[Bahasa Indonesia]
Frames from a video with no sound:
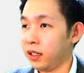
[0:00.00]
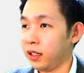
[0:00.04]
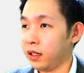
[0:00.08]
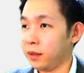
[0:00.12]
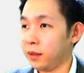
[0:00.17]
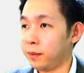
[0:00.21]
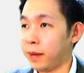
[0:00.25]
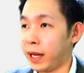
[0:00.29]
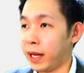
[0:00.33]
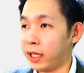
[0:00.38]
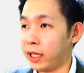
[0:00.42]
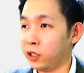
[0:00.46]

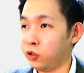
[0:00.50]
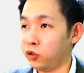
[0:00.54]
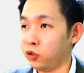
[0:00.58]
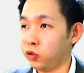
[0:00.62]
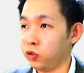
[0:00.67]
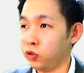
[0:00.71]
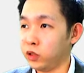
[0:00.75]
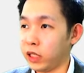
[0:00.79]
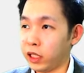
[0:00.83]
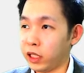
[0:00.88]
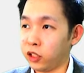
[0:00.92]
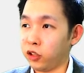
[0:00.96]

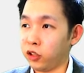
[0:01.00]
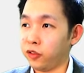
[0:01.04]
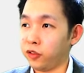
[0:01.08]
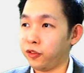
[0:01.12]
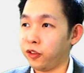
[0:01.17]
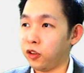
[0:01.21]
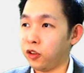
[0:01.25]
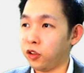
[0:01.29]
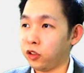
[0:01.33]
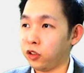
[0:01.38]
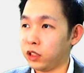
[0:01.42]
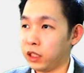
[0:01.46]
Baidu,
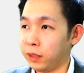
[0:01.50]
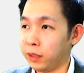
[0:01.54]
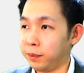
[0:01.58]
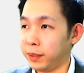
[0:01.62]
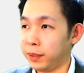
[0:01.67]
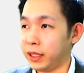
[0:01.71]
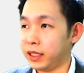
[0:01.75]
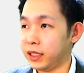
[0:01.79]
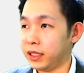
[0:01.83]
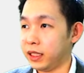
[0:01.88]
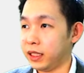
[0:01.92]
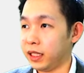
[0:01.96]
Lenovo,
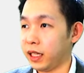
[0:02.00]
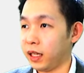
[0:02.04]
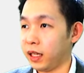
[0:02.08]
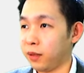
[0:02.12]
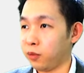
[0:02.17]
TPG ya,